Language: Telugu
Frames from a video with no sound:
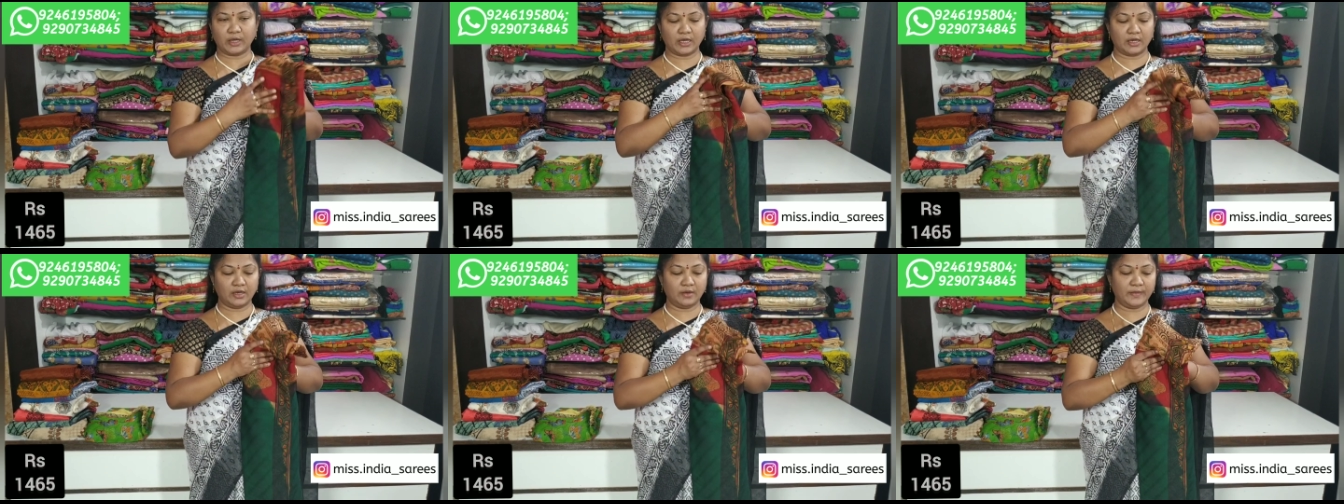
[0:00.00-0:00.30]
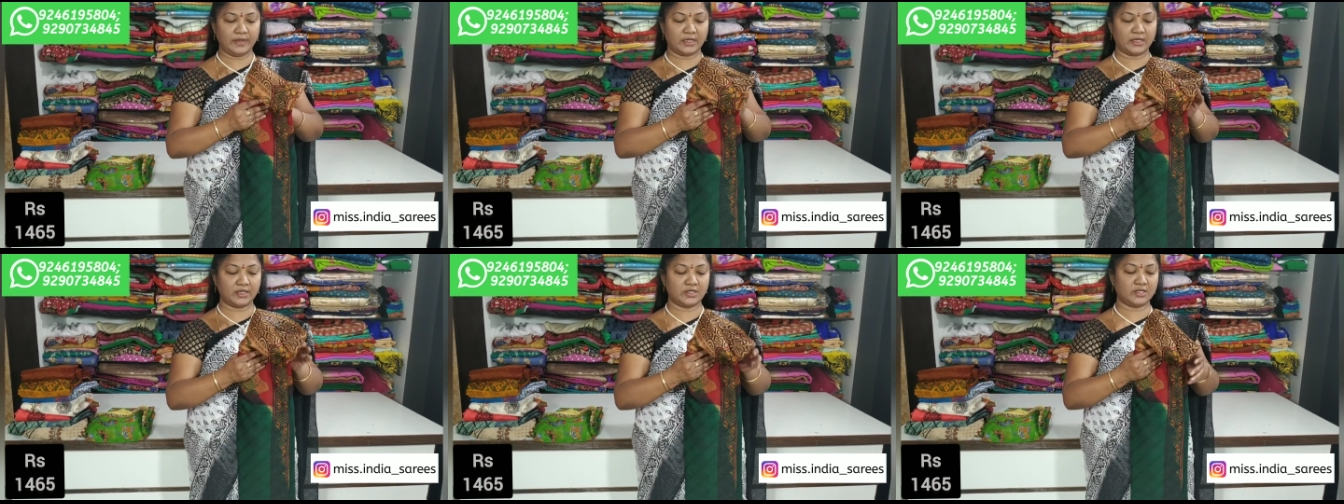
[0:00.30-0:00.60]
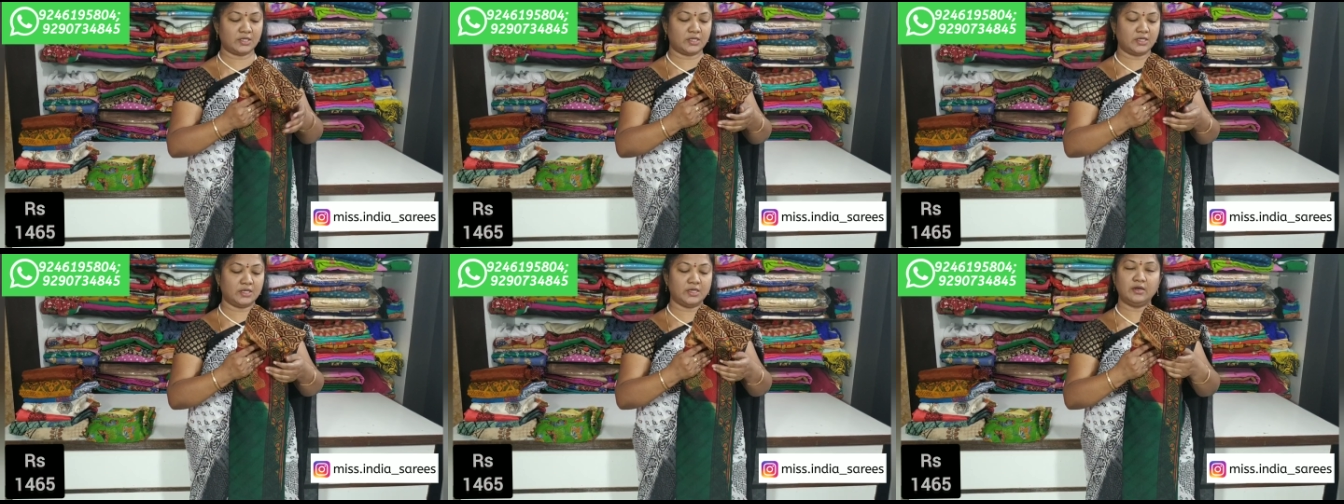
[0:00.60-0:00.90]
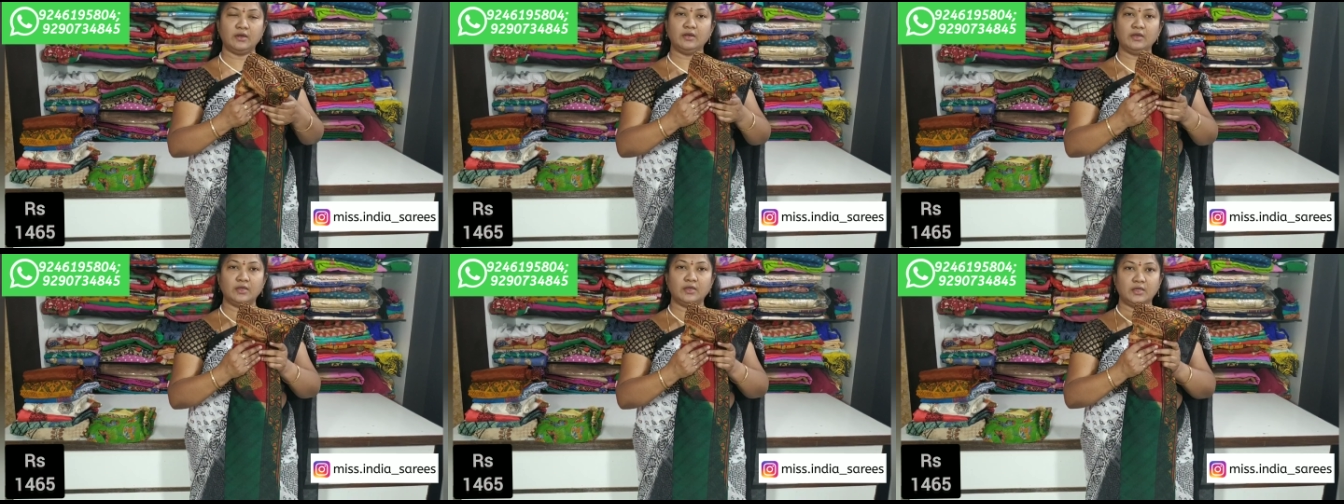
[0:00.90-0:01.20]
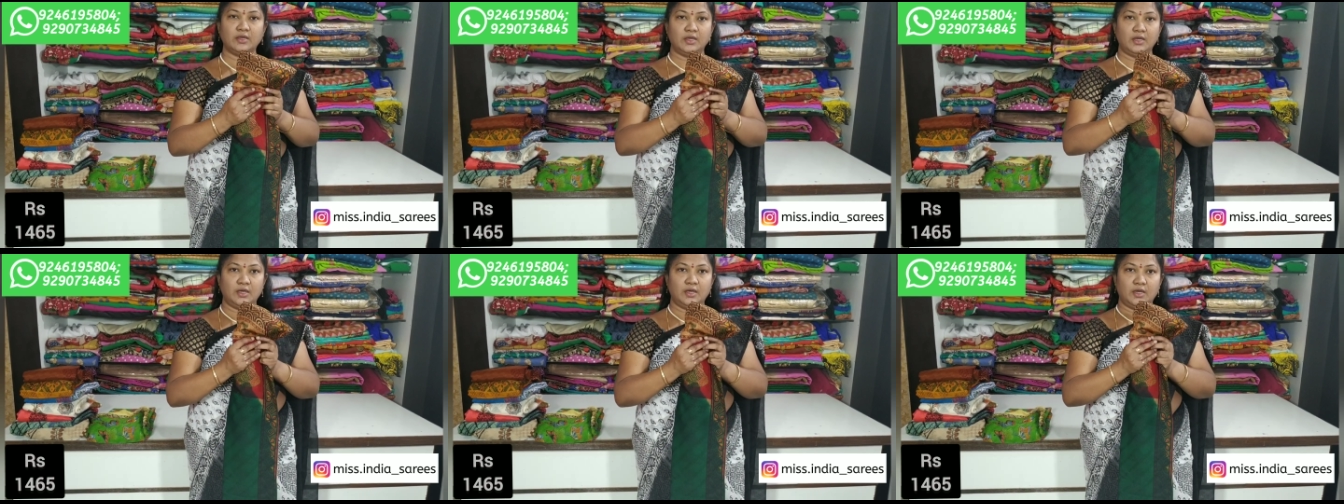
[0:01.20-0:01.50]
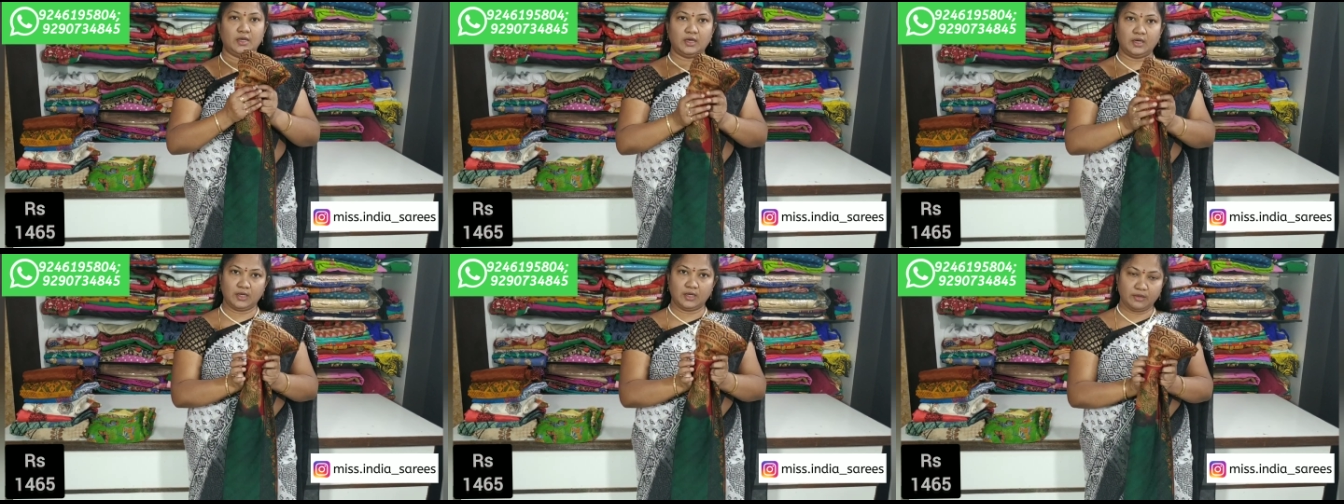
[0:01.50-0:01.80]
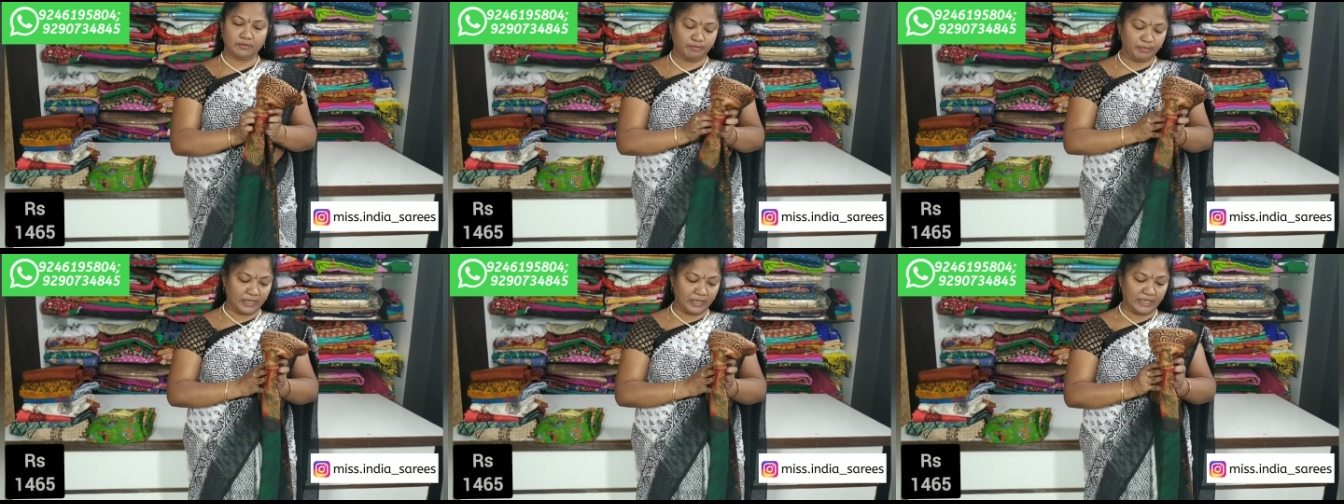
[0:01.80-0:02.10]
లాగా మనకి చక్కగా
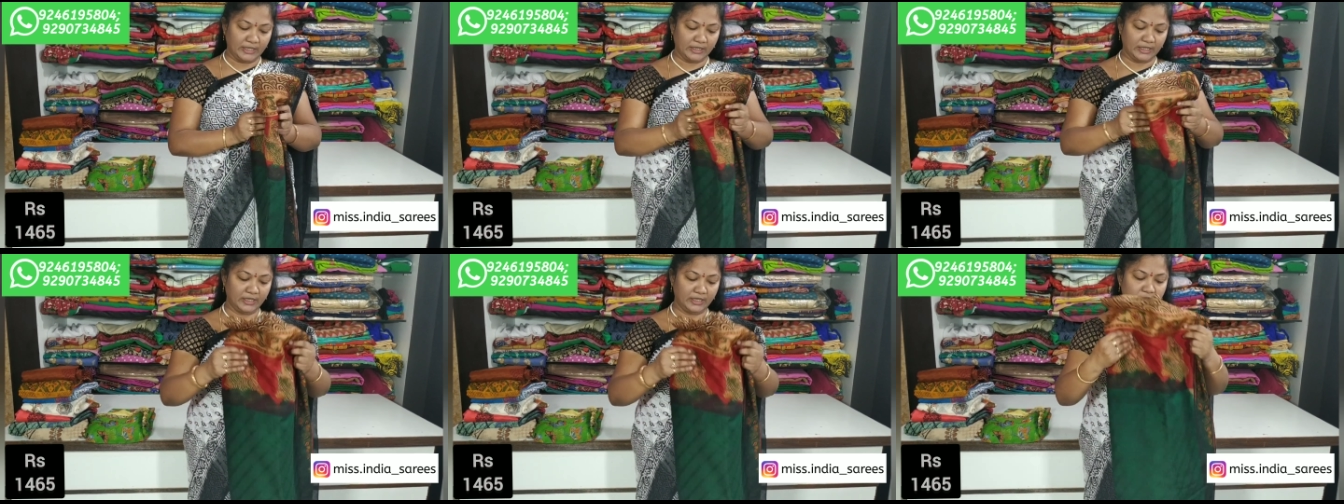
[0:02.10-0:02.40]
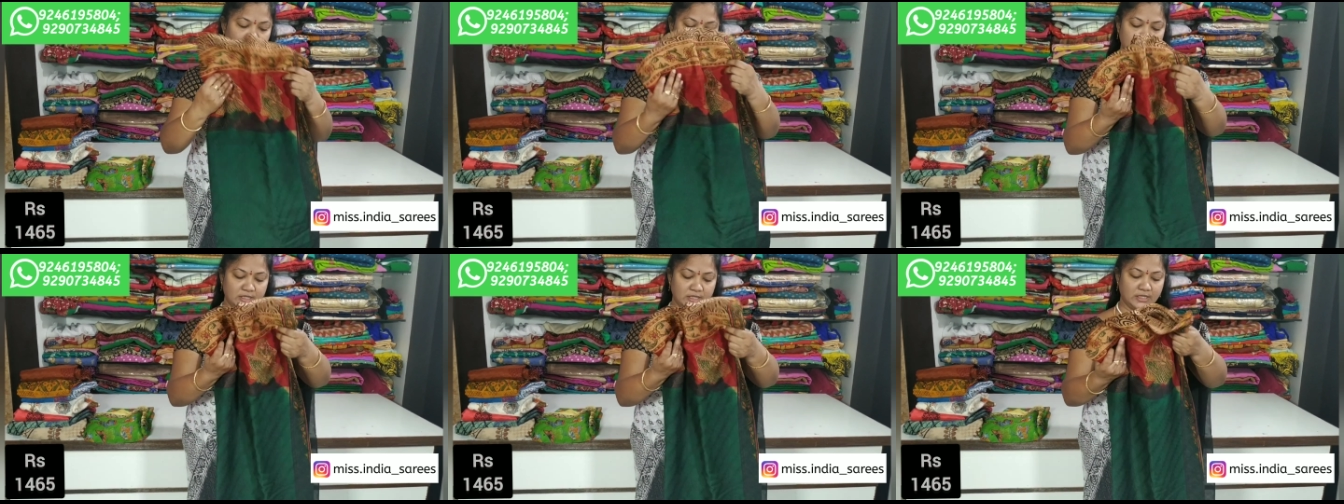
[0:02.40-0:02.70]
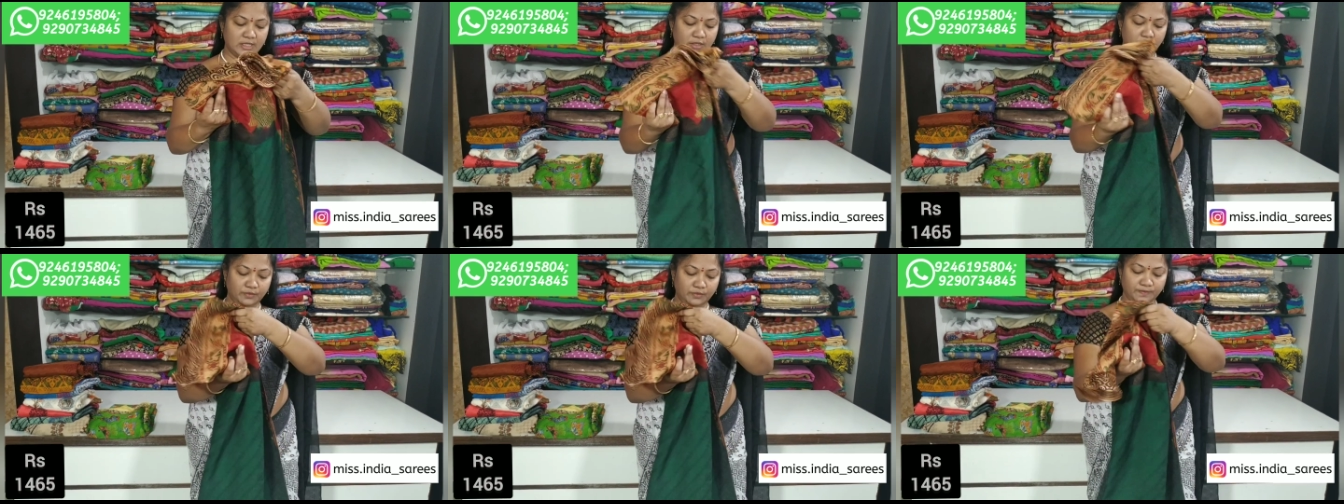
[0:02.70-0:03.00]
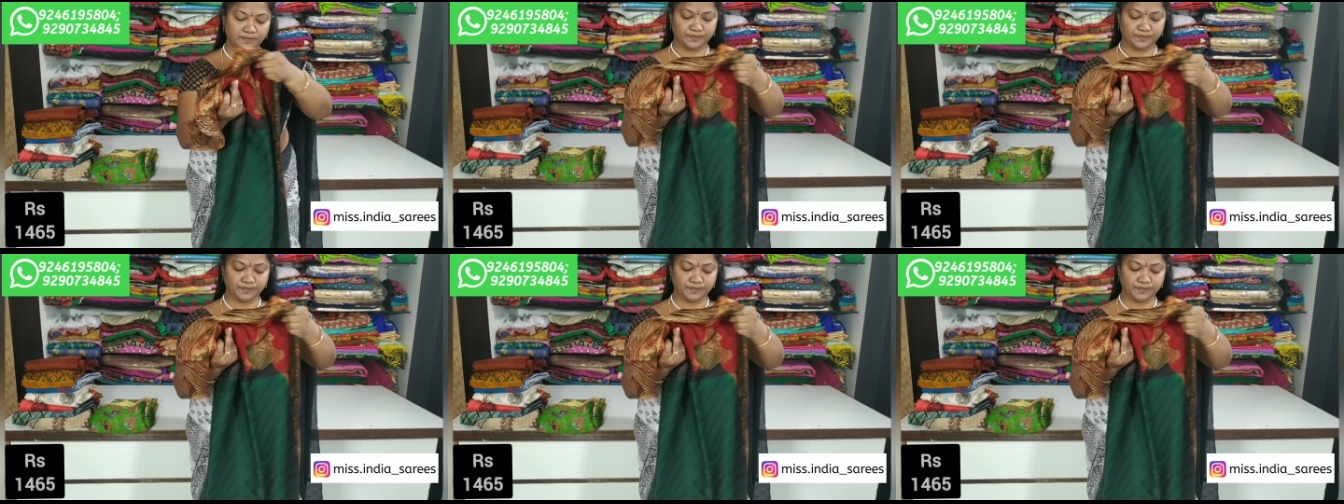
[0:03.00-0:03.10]
ప్రింట్ అనేది ఇచ్చేసారు